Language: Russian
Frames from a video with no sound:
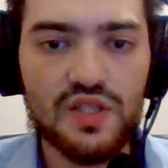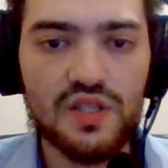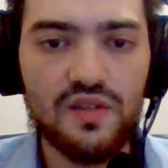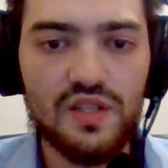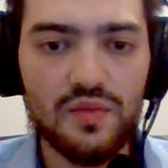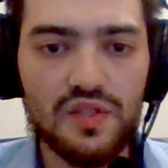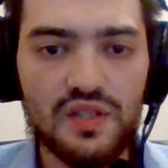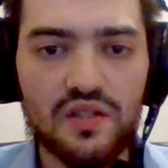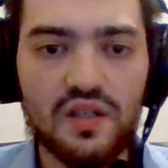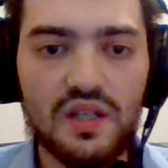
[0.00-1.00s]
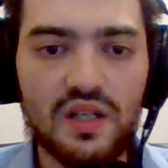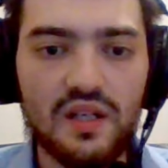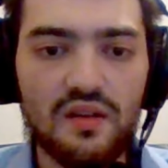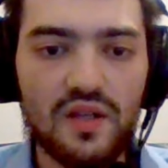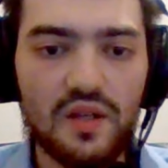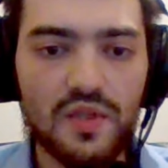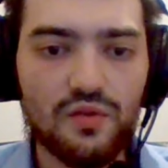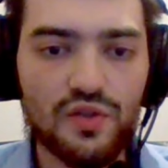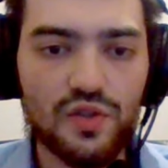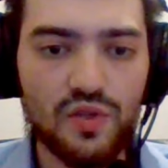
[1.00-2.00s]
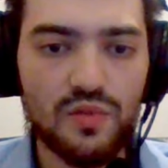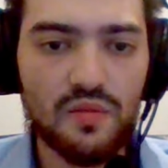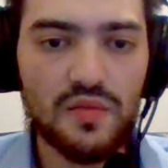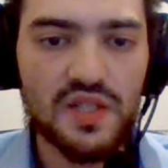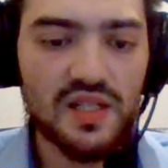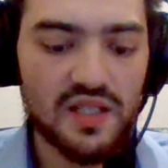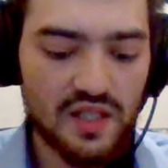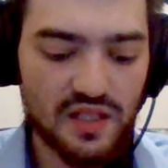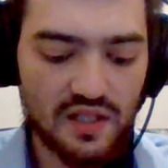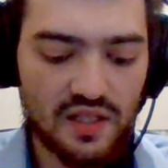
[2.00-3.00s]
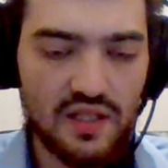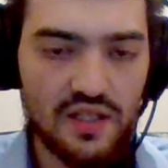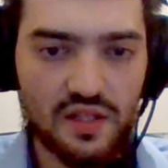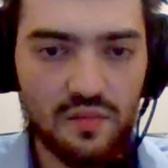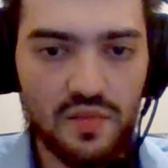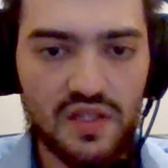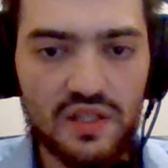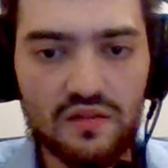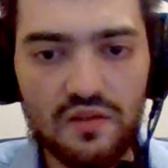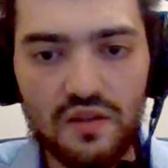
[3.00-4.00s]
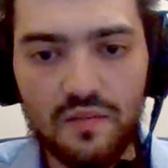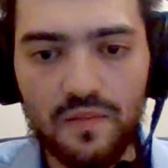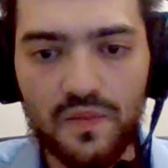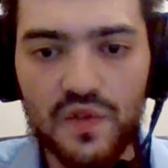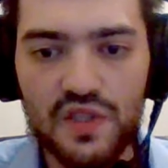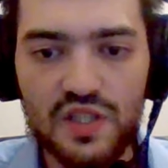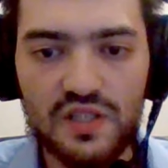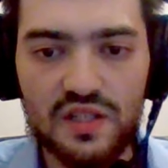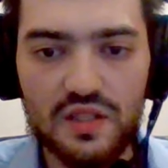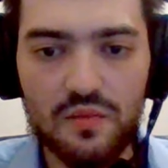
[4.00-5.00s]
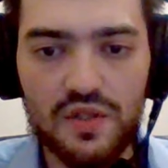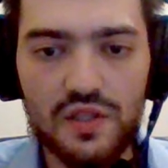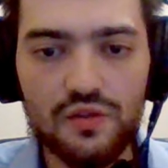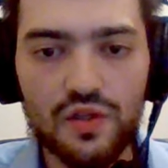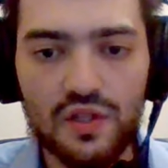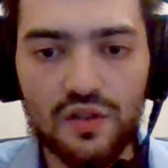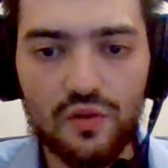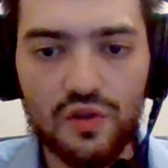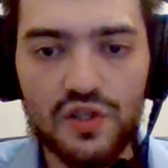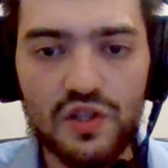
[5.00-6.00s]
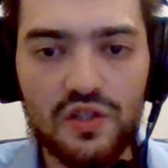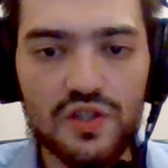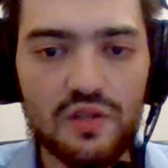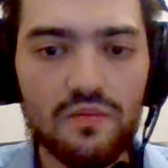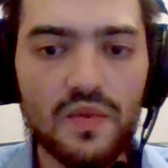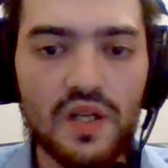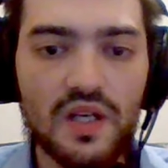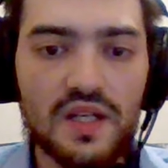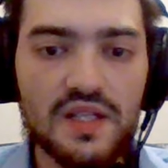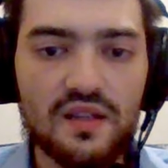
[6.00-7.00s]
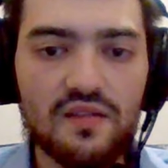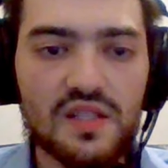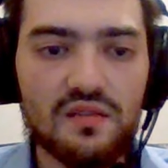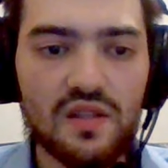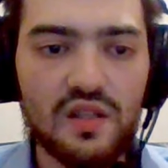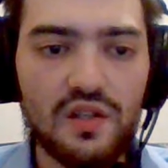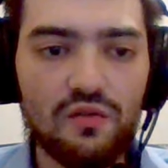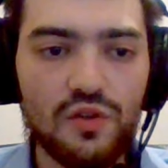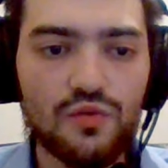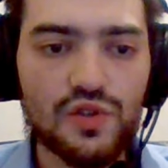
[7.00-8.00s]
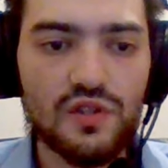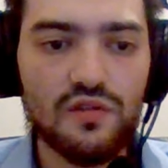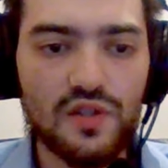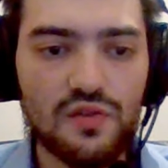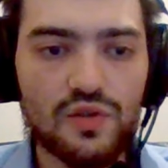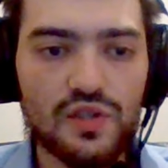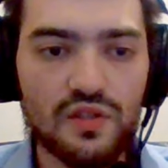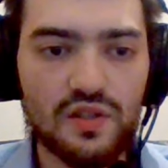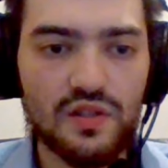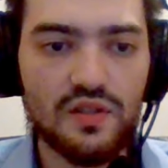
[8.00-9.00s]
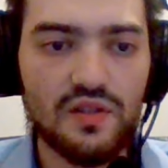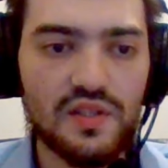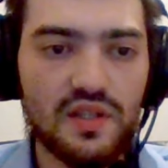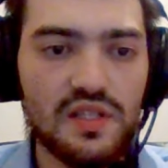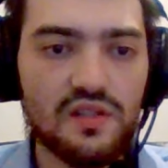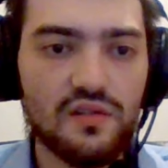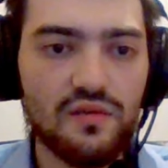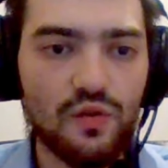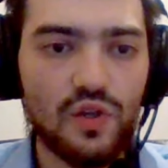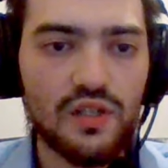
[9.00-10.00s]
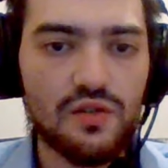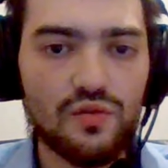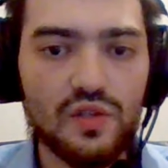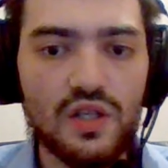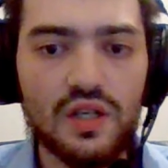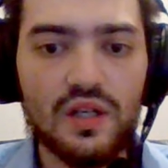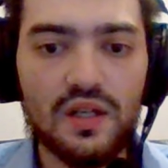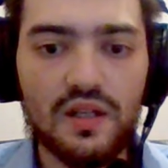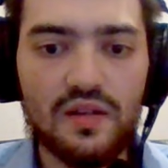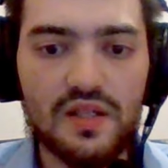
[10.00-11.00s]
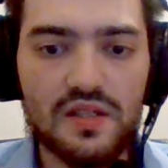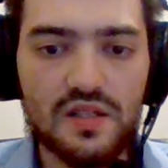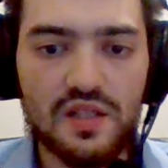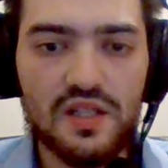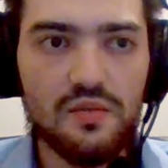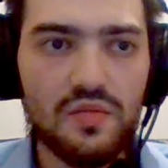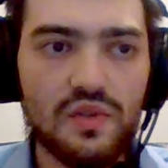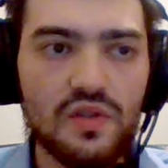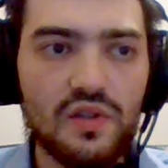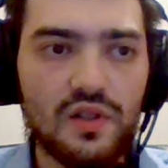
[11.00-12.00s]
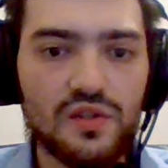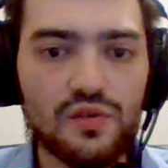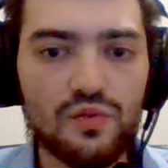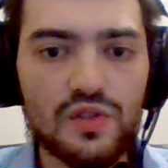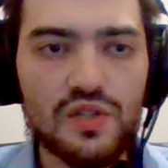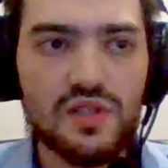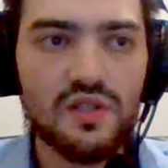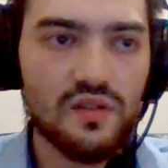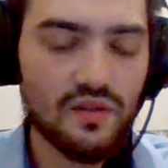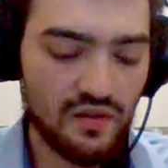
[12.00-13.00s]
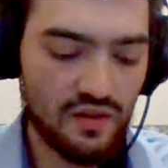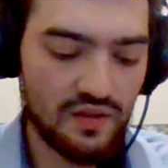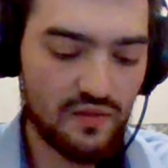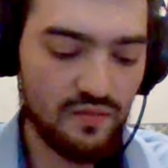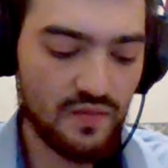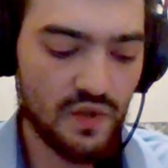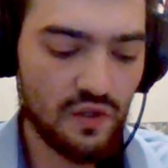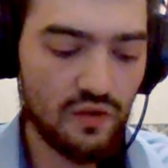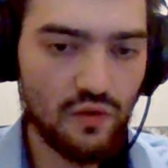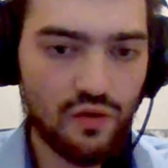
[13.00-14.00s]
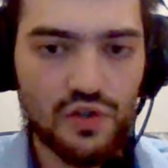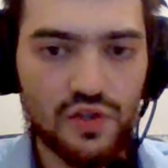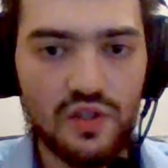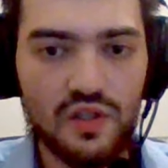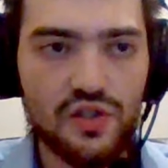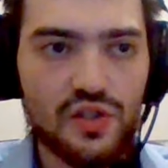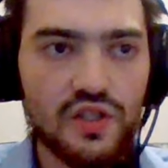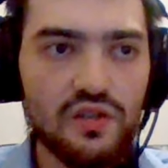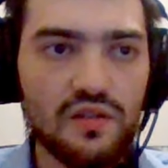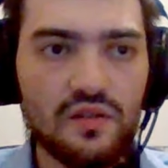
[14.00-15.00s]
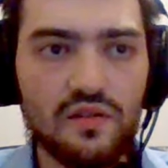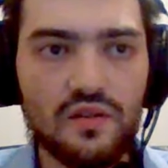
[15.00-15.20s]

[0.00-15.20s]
уже зависимости. Вам их нужно будет прописать, я их заранее закомментировал. Сейчас раскомментирую. Это лог 4G. Соответственно, для него нужно в ресурсах а, задать конфигурацию. Давайте создадим ресурс log а, 4G